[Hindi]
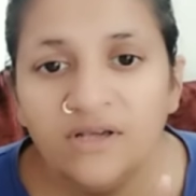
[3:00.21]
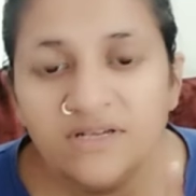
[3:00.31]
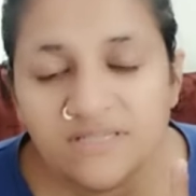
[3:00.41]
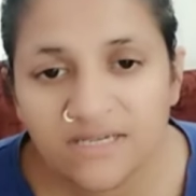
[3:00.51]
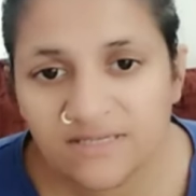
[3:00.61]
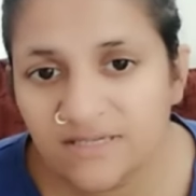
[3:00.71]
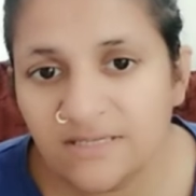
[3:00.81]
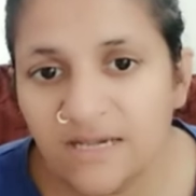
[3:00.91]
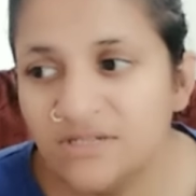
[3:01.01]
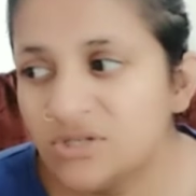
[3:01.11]
इस
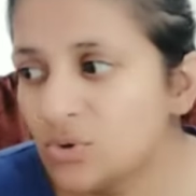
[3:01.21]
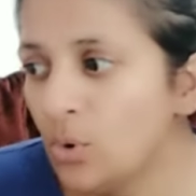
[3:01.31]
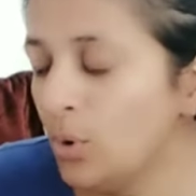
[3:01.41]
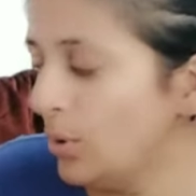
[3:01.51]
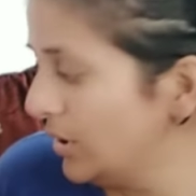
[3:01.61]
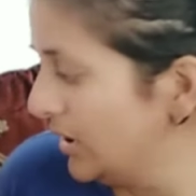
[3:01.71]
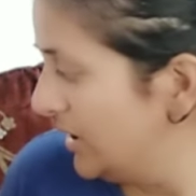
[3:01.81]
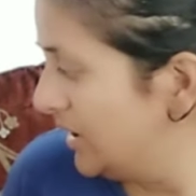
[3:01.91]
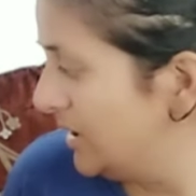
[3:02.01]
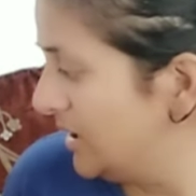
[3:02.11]
एक्सरसाइज को
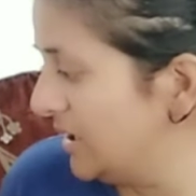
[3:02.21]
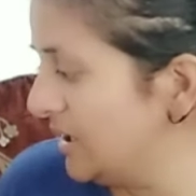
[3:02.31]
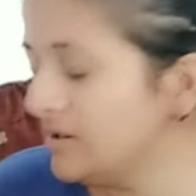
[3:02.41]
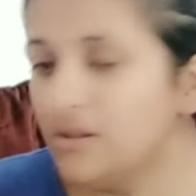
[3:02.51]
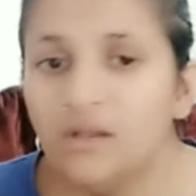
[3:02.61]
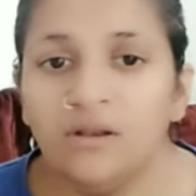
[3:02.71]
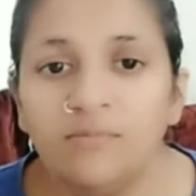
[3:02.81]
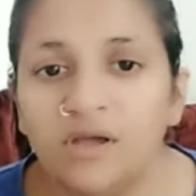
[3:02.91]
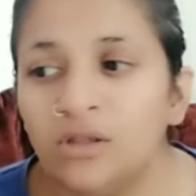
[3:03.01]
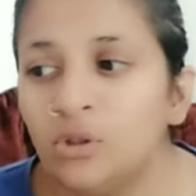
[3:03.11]
एक दिन
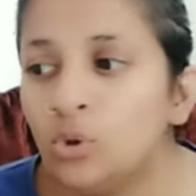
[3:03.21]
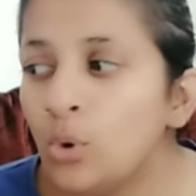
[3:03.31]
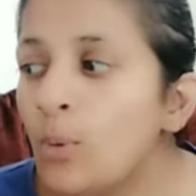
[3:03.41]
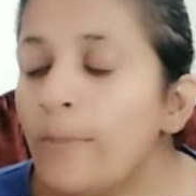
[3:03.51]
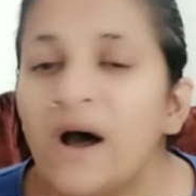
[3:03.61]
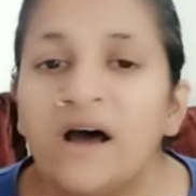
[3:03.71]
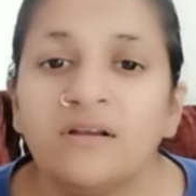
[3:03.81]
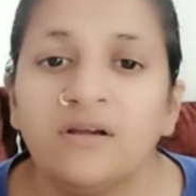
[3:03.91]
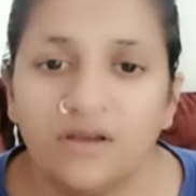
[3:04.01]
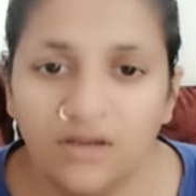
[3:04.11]
में दो बार
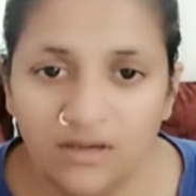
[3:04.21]
करें